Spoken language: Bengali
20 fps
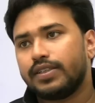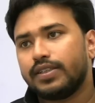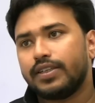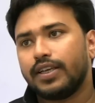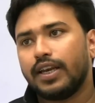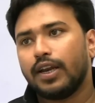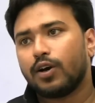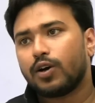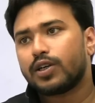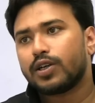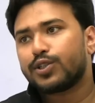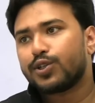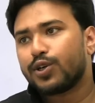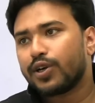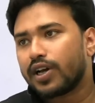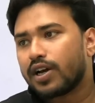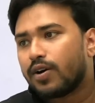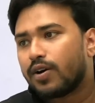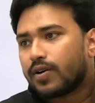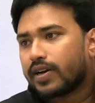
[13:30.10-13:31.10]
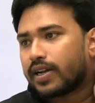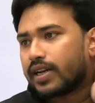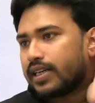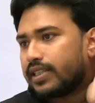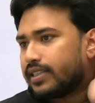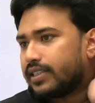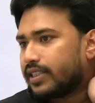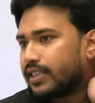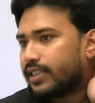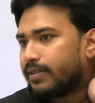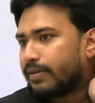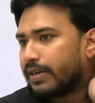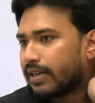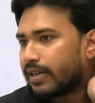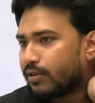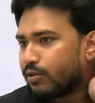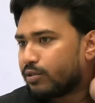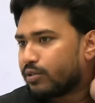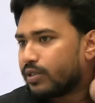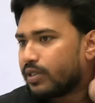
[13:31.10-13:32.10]
শ্রীলঙ্কার সঙ্গে কটা রাজ্যের সীমানা
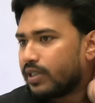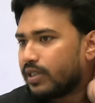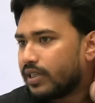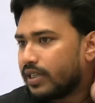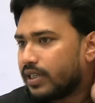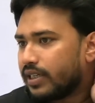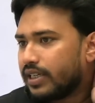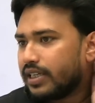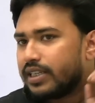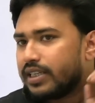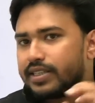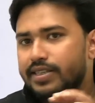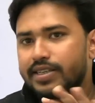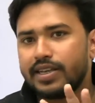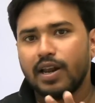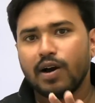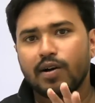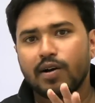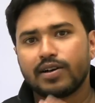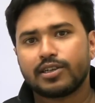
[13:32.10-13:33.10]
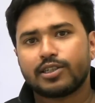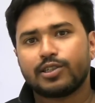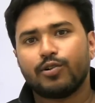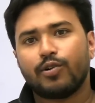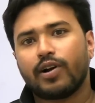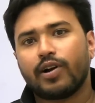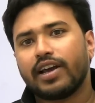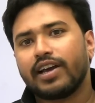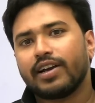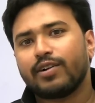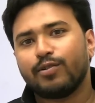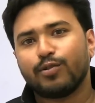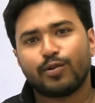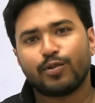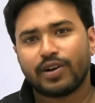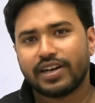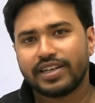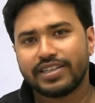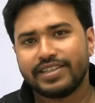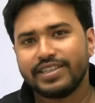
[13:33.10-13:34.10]
রয়েছে শ্রীলঙ্কার সঙ্গে কোনো
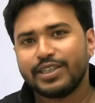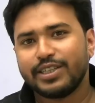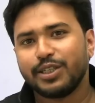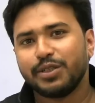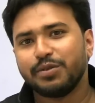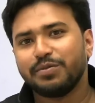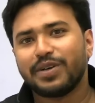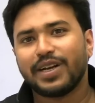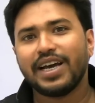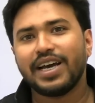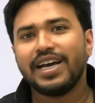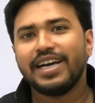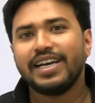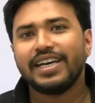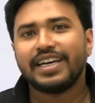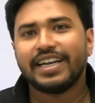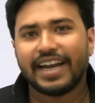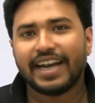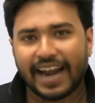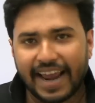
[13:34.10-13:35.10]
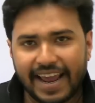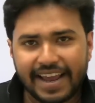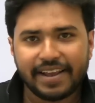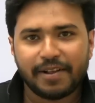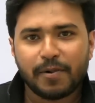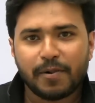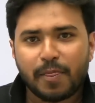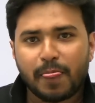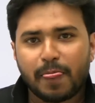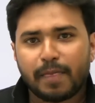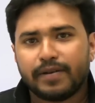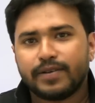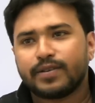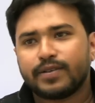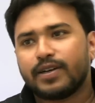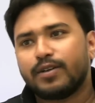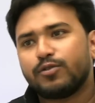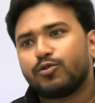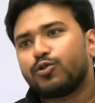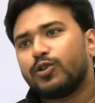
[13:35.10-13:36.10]
রাজ্যের সীমানা নেই
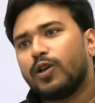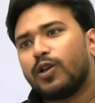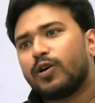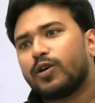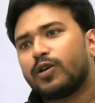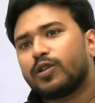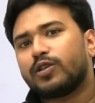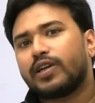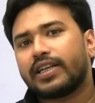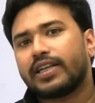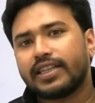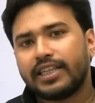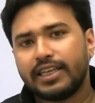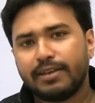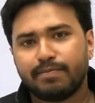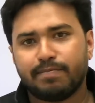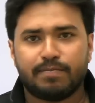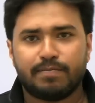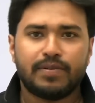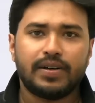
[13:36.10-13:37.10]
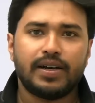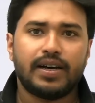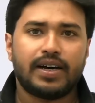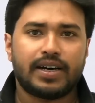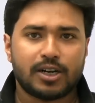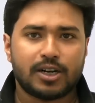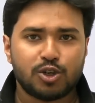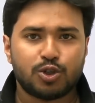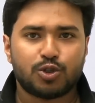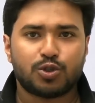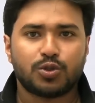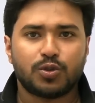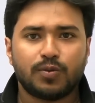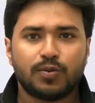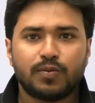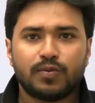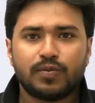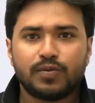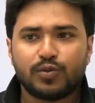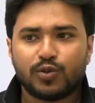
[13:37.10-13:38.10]
কারণ শ্রীলঙ্কা তো একটা দ্বীপ রাষ্ট্র
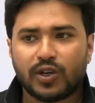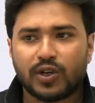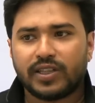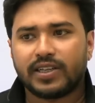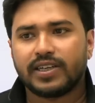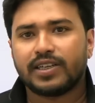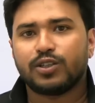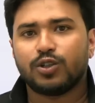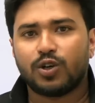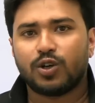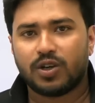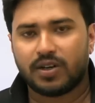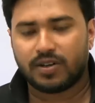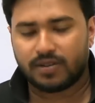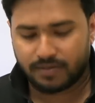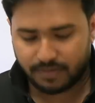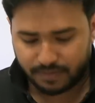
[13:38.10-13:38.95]
চারিদিকে জল